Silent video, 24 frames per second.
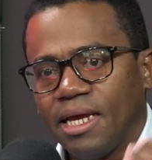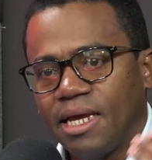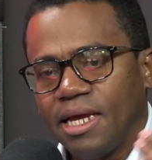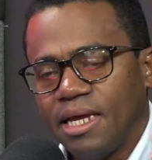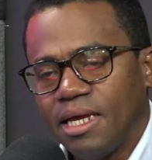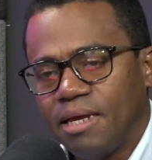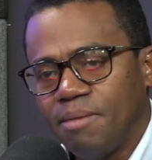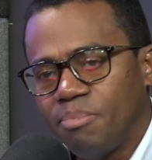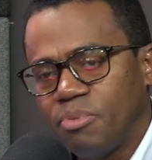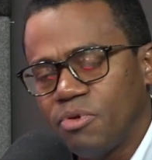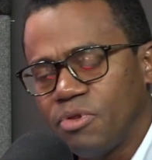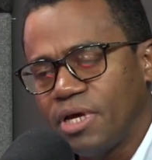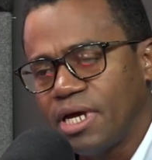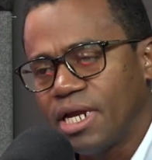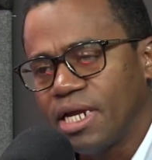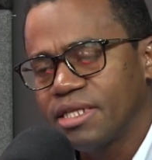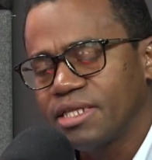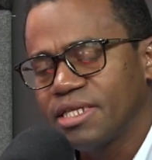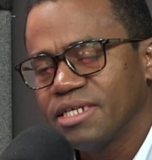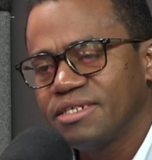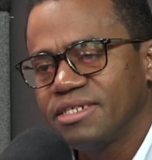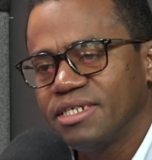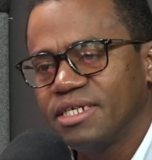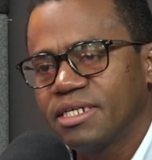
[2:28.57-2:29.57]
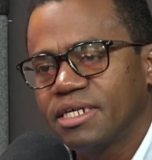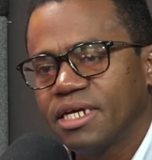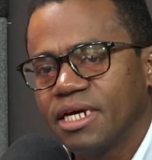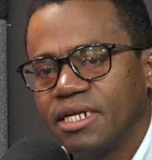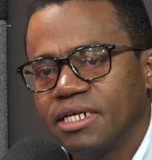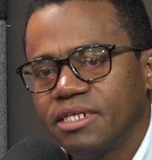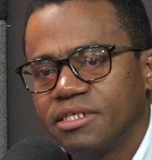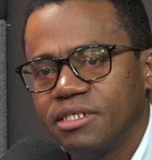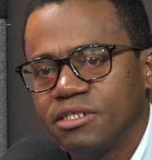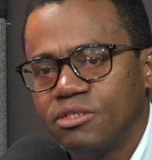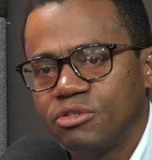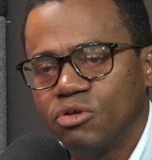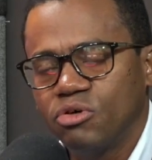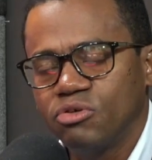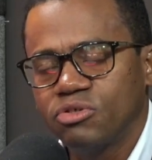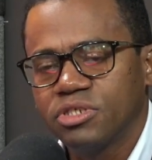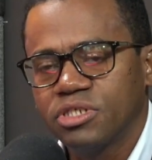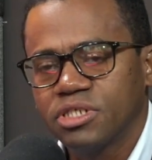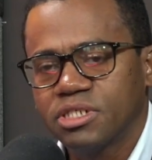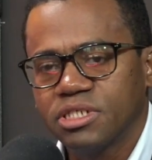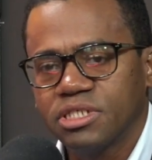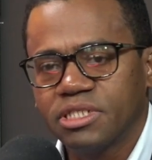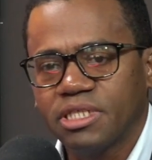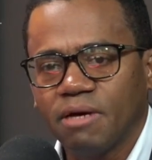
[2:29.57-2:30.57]
Y pudieran decir que en ese
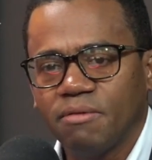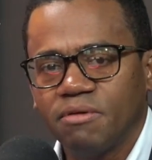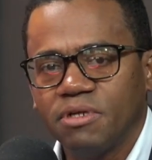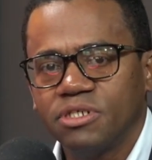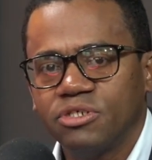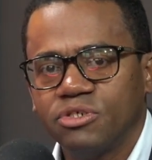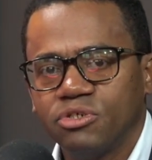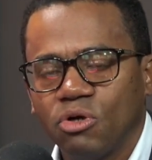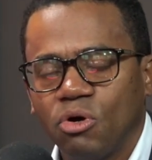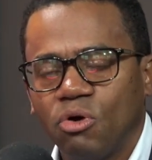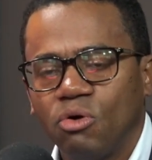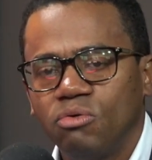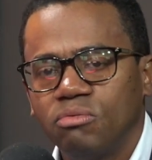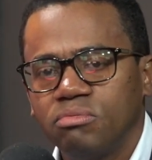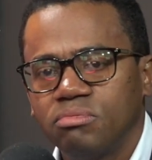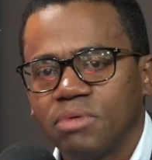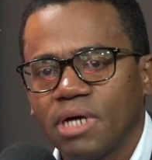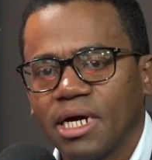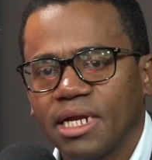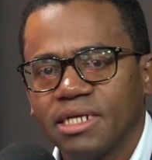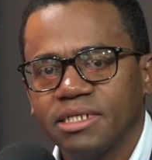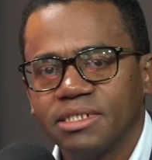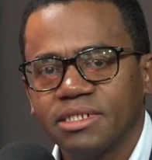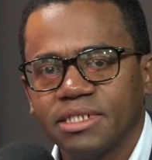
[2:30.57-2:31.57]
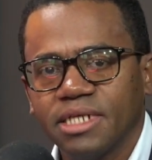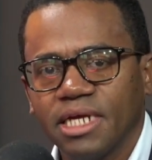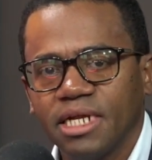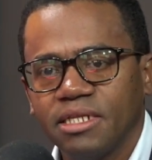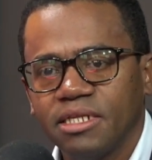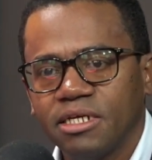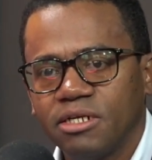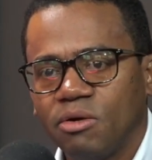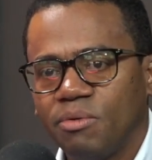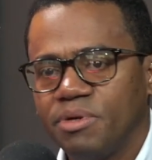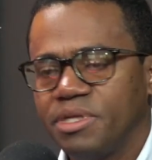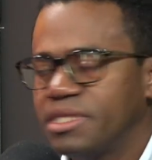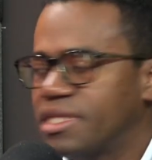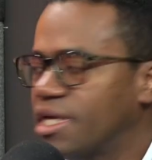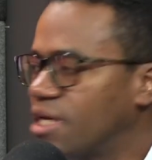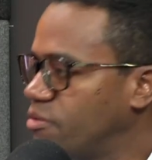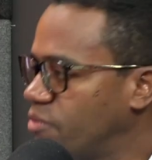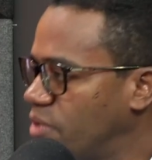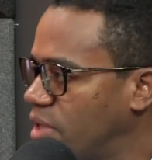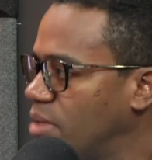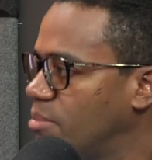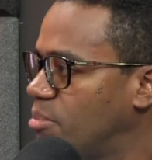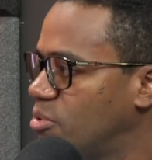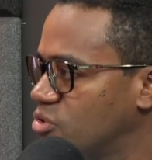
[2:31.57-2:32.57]
entonces se estableció un arancel de
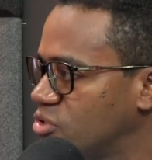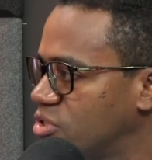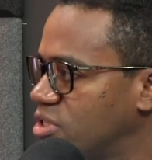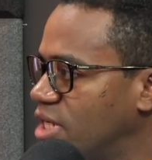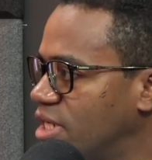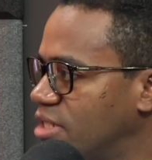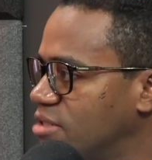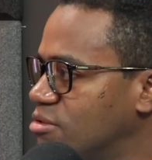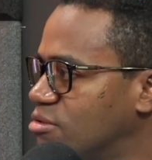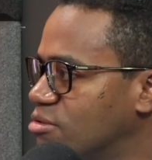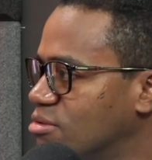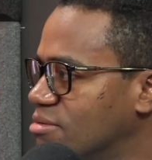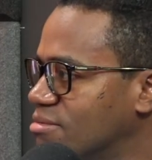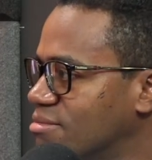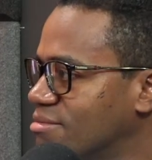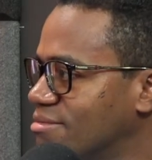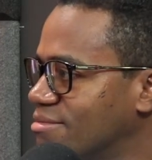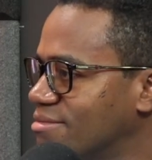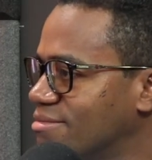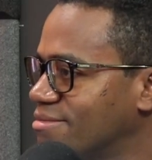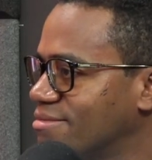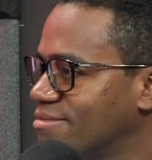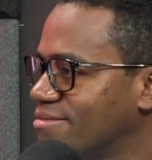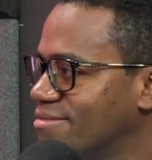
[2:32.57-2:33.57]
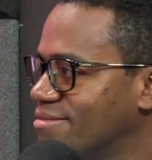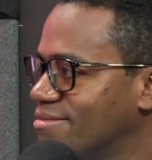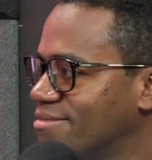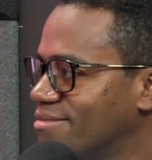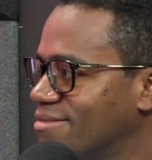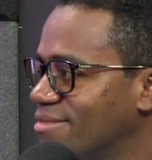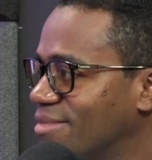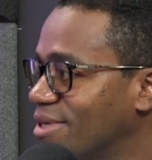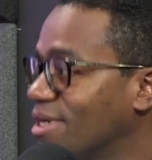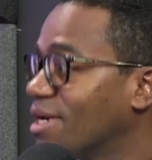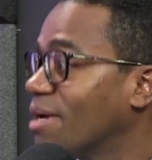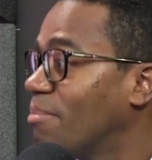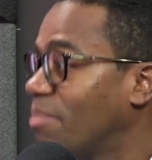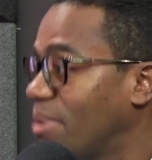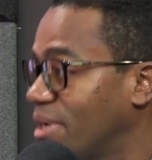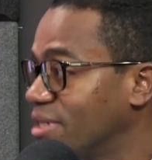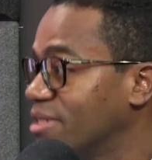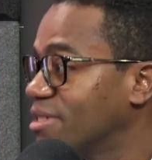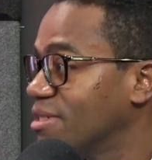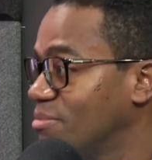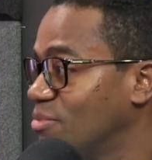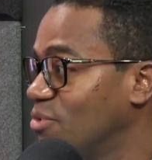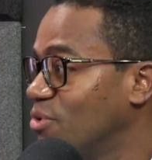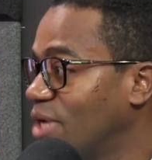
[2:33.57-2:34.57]
99%, que
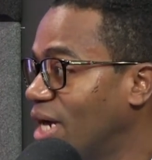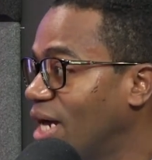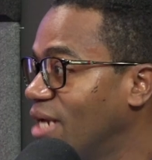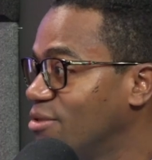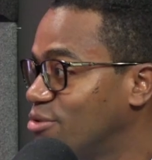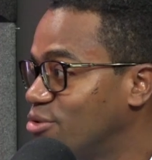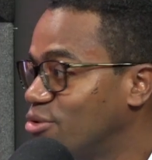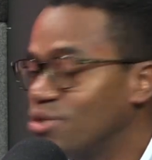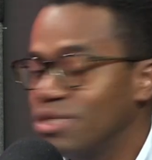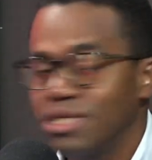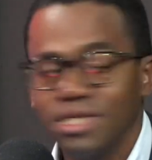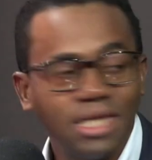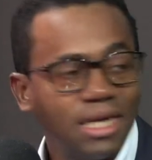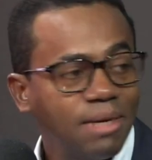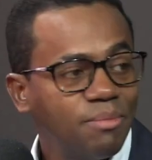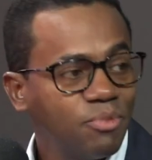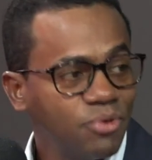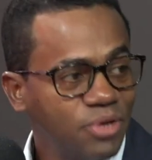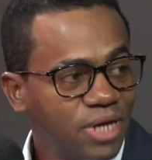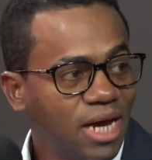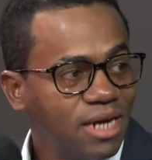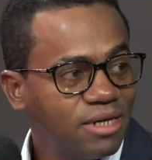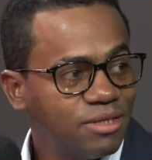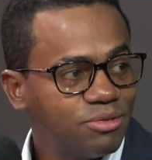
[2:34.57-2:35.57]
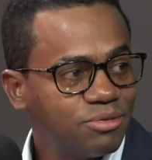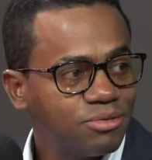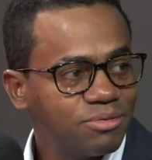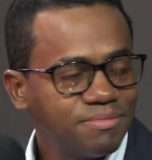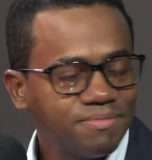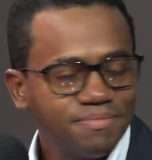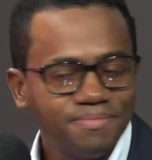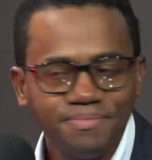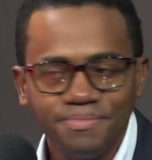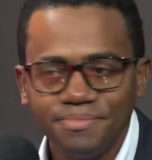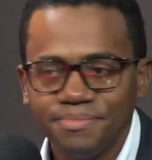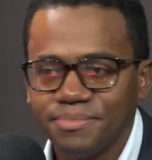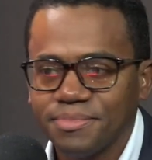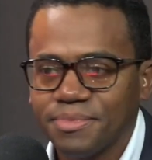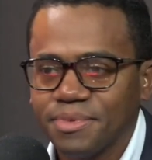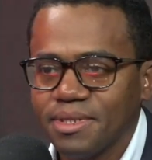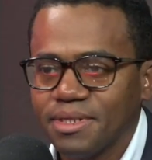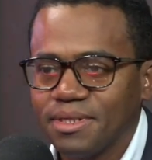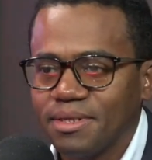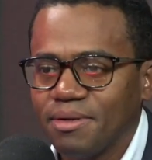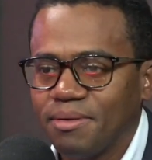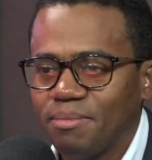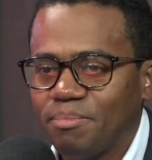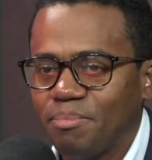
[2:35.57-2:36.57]
parece muy alto y era muy alto.
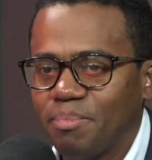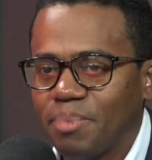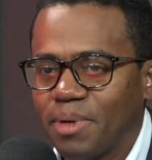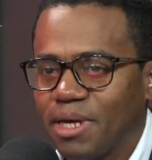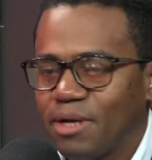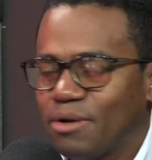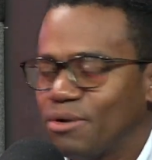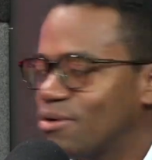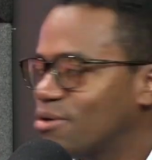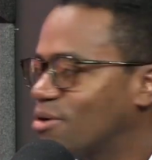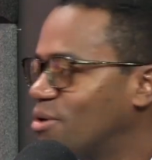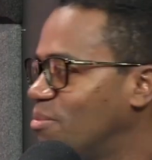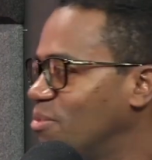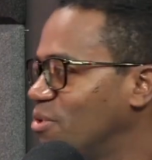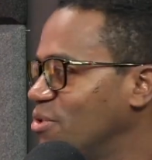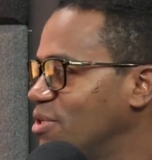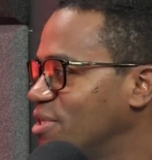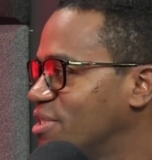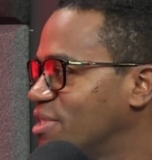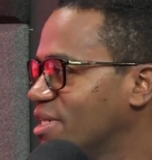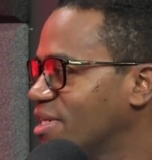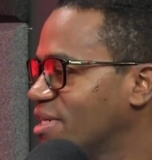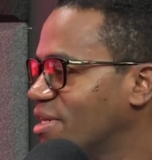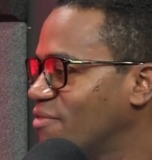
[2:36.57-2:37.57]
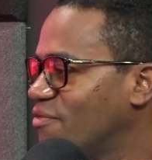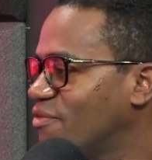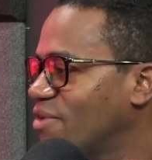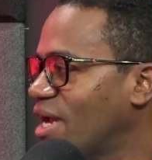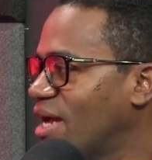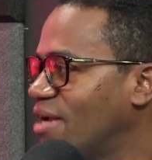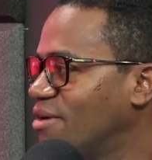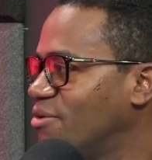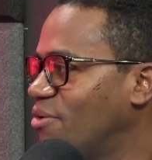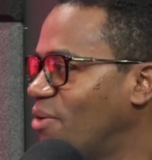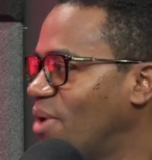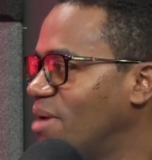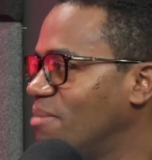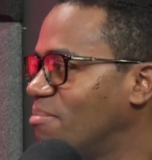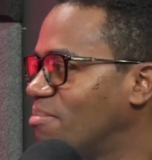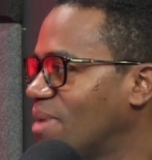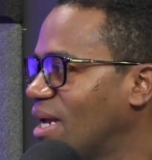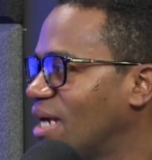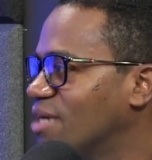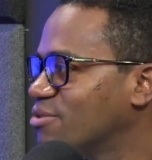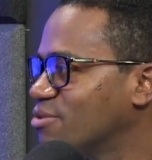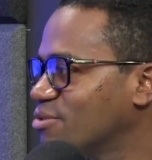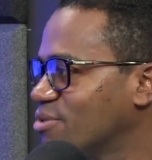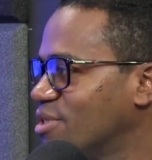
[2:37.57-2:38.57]
Pero como dice el refrán, no hay
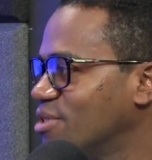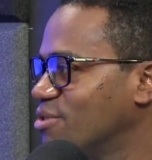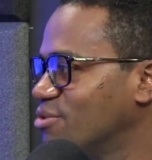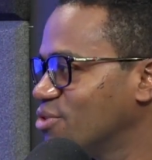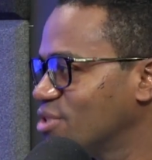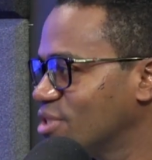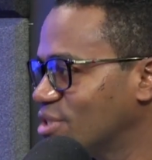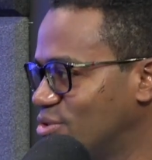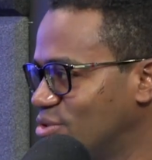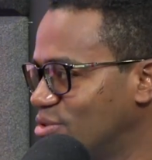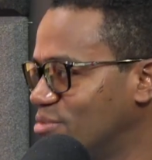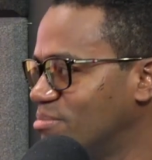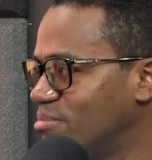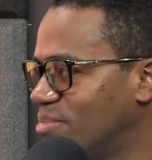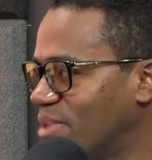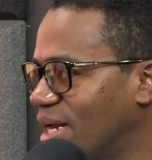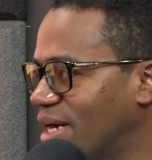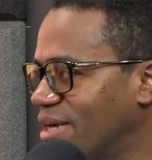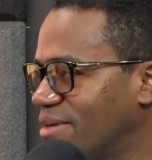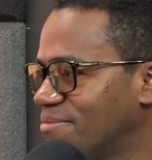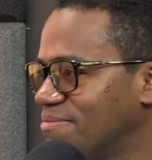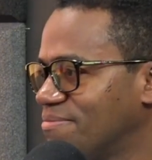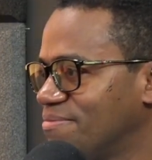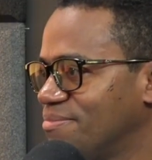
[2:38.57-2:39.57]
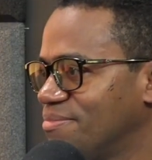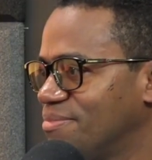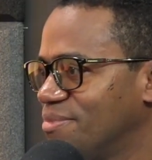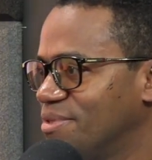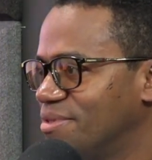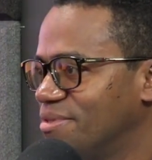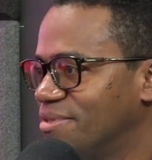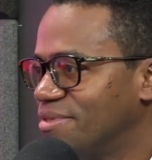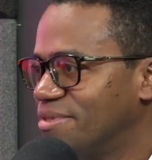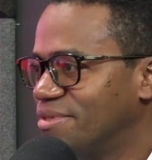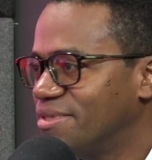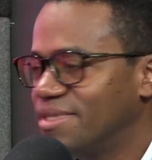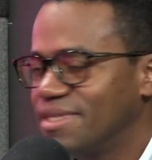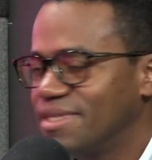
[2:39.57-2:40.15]
plazo que no se cumpla. Así es.